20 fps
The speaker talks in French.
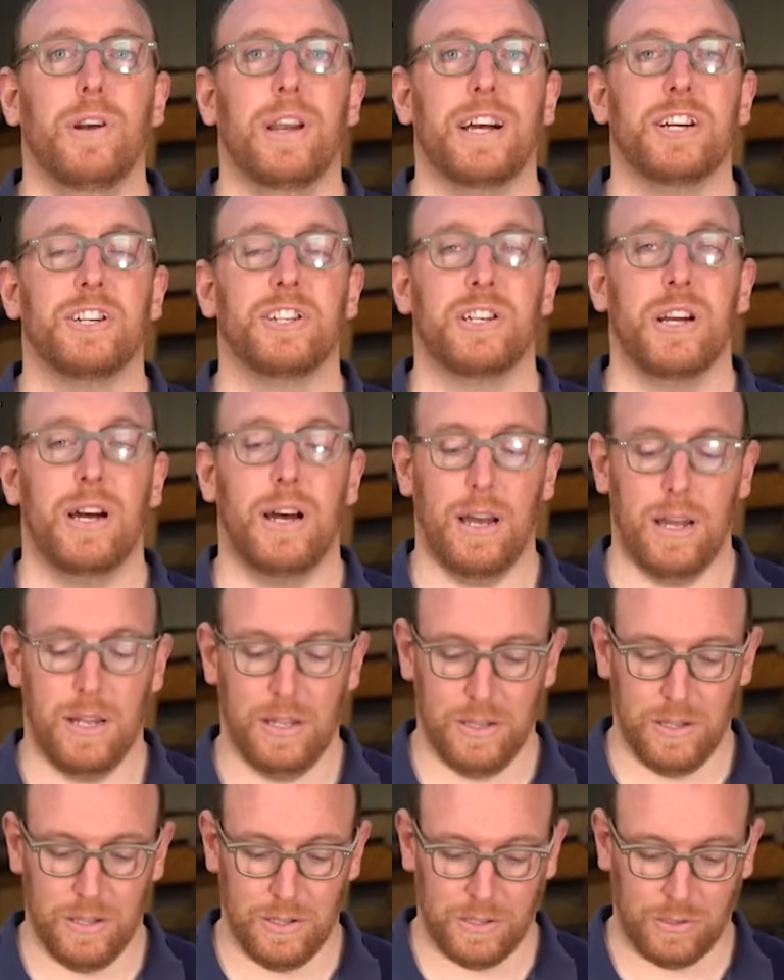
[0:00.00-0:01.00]
l'achat
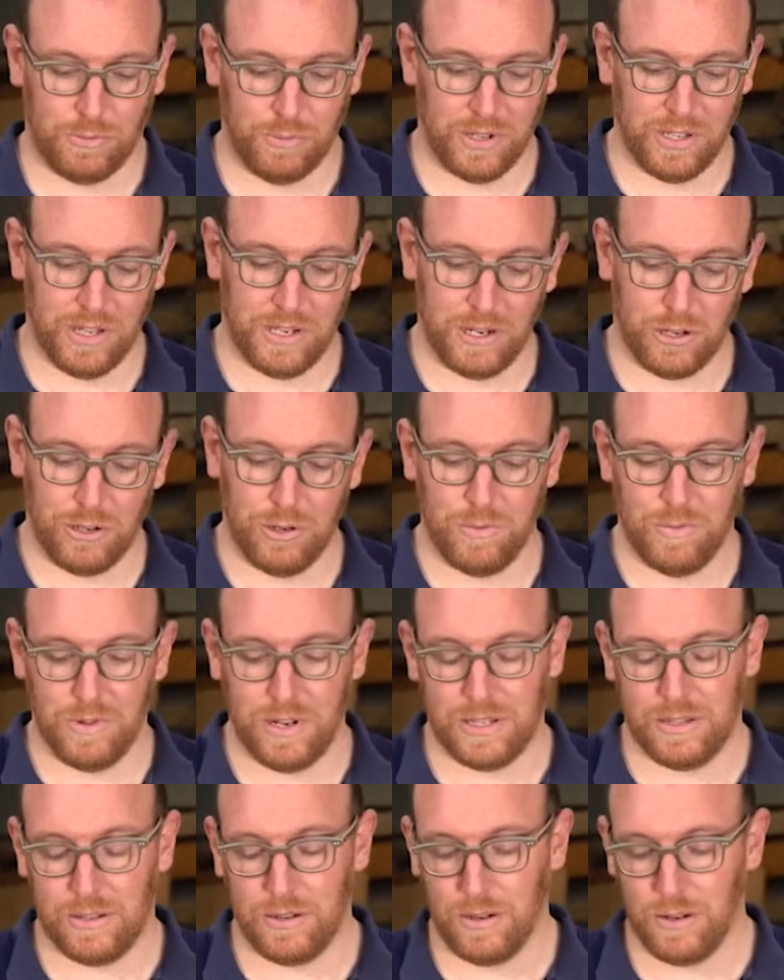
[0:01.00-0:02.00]
soit d'un
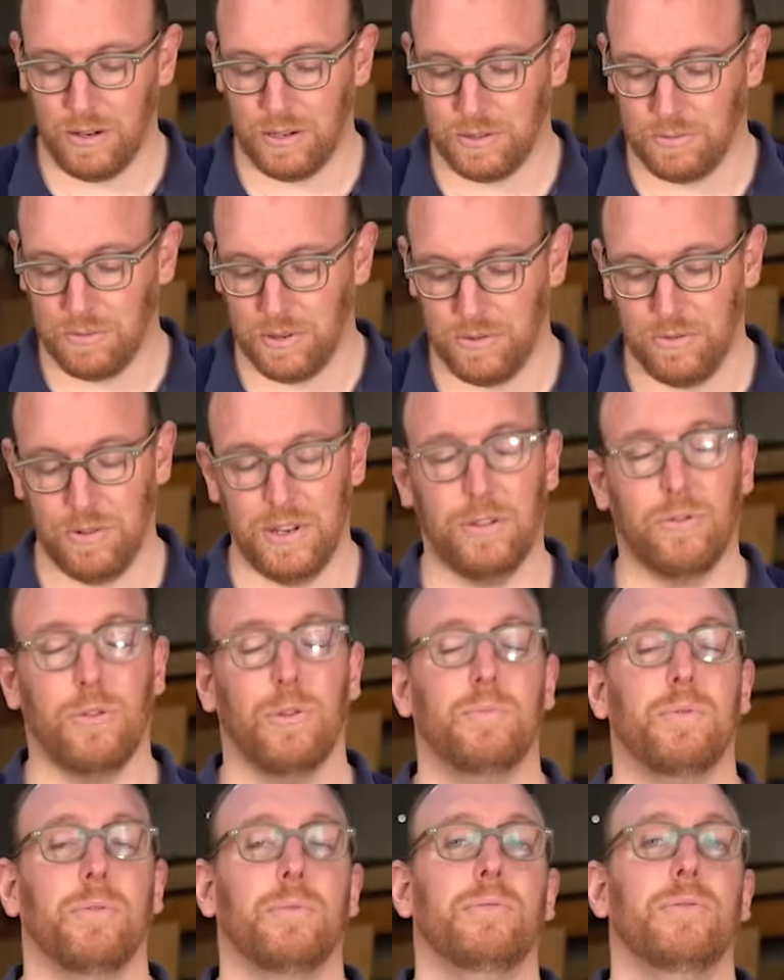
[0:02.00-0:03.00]
accumulateur, soit d'une
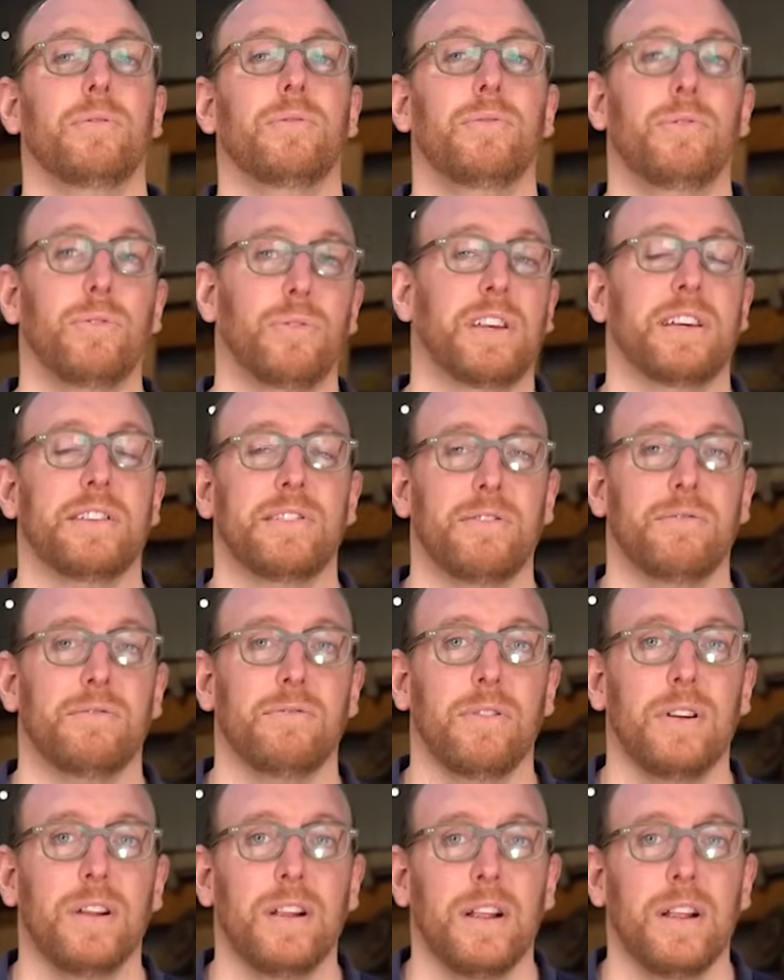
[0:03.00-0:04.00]
électropompe d'occasion,